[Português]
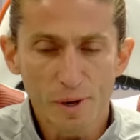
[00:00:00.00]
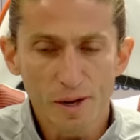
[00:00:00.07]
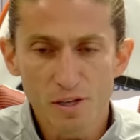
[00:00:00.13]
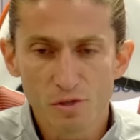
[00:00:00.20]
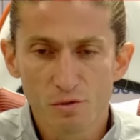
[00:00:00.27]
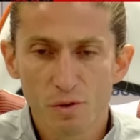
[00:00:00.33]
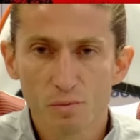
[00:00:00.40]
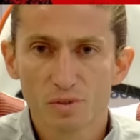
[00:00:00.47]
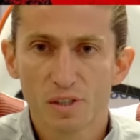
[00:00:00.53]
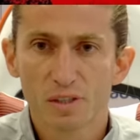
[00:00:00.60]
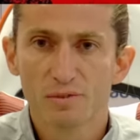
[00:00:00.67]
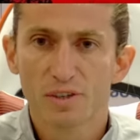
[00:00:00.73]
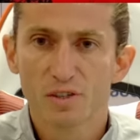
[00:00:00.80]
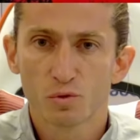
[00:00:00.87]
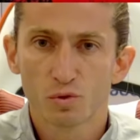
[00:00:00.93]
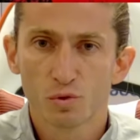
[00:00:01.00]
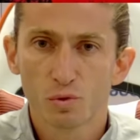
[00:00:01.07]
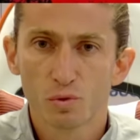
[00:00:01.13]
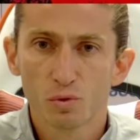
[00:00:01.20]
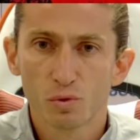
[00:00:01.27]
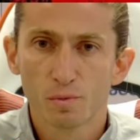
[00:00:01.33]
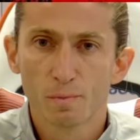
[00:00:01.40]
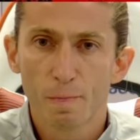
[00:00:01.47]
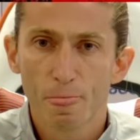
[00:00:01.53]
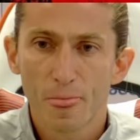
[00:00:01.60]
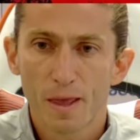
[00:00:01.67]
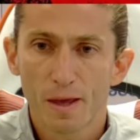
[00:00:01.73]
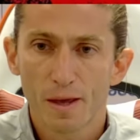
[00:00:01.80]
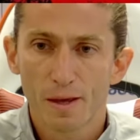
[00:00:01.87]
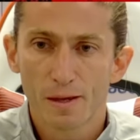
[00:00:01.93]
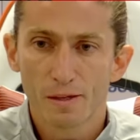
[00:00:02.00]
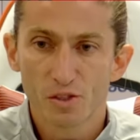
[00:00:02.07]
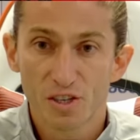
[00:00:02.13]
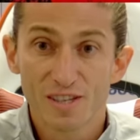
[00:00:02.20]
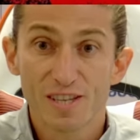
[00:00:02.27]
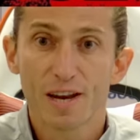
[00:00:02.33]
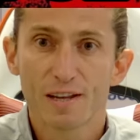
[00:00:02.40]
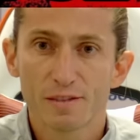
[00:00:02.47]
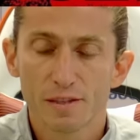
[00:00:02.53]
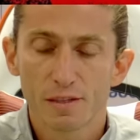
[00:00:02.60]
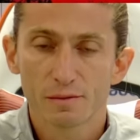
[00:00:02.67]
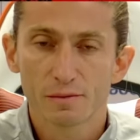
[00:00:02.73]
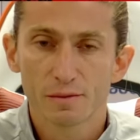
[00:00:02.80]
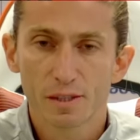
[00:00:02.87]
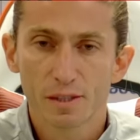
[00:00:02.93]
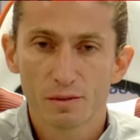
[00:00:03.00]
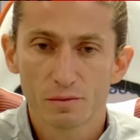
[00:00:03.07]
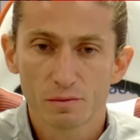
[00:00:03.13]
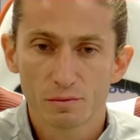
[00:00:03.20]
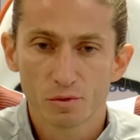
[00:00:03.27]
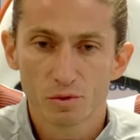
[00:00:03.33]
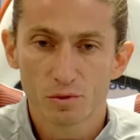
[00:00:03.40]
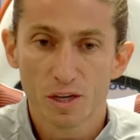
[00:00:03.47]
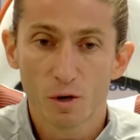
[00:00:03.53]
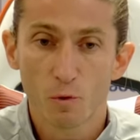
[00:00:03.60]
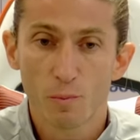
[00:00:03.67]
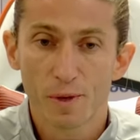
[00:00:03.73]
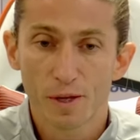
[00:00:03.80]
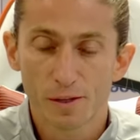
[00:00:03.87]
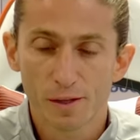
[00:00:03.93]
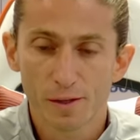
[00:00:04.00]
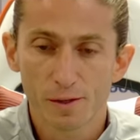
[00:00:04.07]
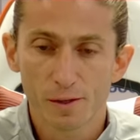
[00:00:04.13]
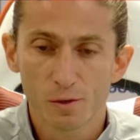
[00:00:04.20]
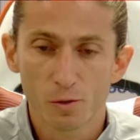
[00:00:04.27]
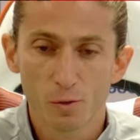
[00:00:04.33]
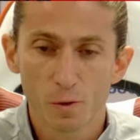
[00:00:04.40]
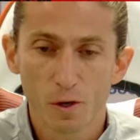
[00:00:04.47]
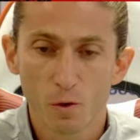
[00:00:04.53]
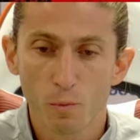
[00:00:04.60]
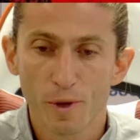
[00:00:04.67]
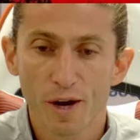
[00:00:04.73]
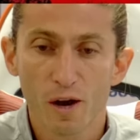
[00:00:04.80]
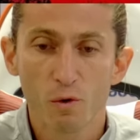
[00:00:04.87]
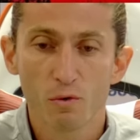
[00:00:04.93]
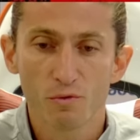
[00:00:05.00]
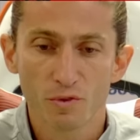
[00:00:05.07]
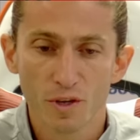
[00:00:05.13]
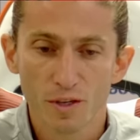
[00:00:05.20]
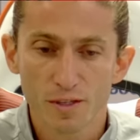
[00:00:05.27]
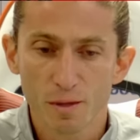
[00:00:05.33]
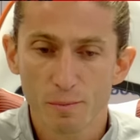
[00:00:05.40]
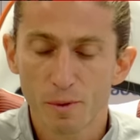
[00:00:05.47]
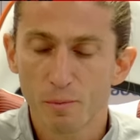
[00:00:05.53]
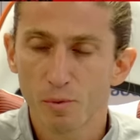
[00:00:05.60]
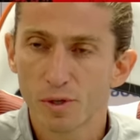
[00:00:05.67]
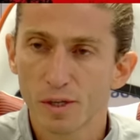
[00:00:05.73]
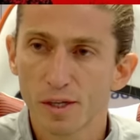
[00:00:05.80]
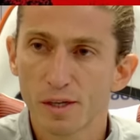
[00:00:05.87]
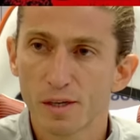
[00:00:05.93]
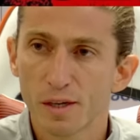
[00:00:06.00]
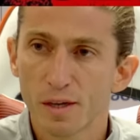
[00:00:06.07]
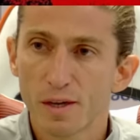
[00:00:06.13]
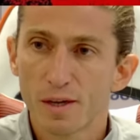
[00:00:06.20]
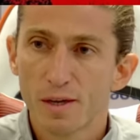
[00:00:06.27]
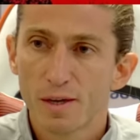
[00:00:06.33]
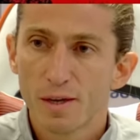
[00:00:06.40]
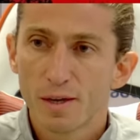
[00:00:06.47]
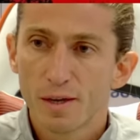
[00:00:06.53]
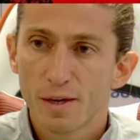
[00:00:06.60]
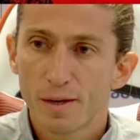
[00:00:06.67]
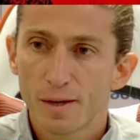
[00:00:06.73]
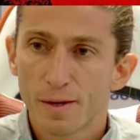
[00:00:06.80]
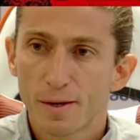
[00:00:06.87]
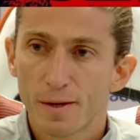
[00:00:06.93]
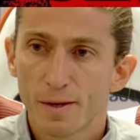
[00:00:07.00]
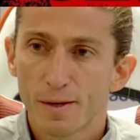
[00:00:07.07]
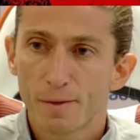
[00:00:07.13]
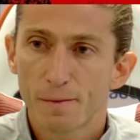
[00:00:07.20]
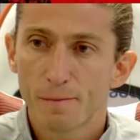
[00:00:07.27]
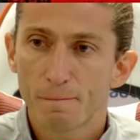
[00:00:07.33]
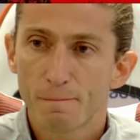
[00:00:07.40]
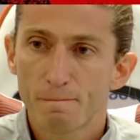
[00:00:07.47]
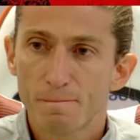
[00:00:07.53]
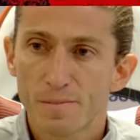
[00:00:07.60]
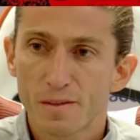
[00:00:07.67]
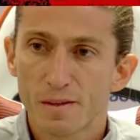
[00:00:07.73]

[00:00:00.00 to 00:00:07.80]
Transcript: E para isso vamos ter que fazer um jogo é, de excelência, né? Um jogo e tentando recuperar a confiança para poder é,